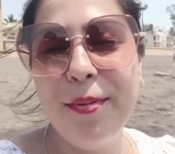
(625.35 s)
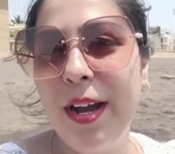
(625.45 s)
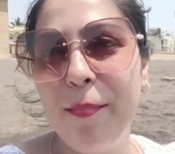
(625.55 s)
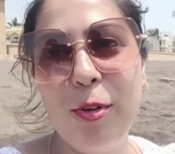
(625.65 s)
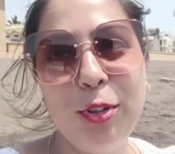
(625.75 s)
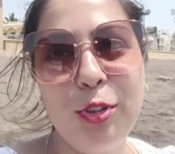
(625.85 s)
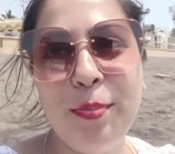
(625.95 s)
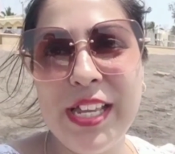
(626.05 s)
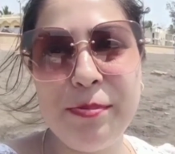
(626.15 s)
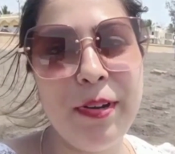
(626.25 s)
हम लोग तो
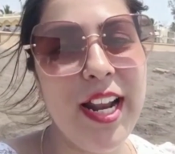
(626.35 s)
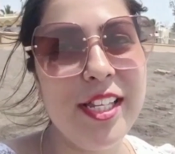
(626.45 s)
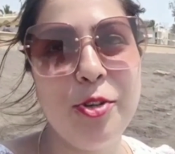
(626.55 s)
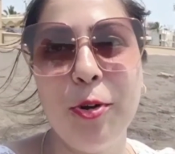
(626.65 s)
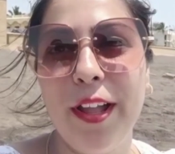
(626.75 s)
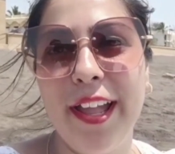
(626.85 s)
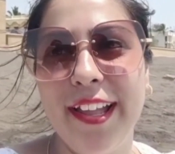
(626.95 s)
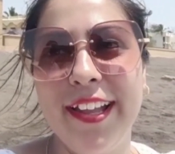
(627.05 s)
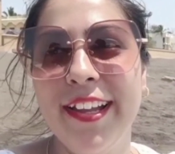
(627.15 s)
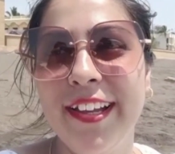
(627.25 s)
मेस्मराइज हो गए हैं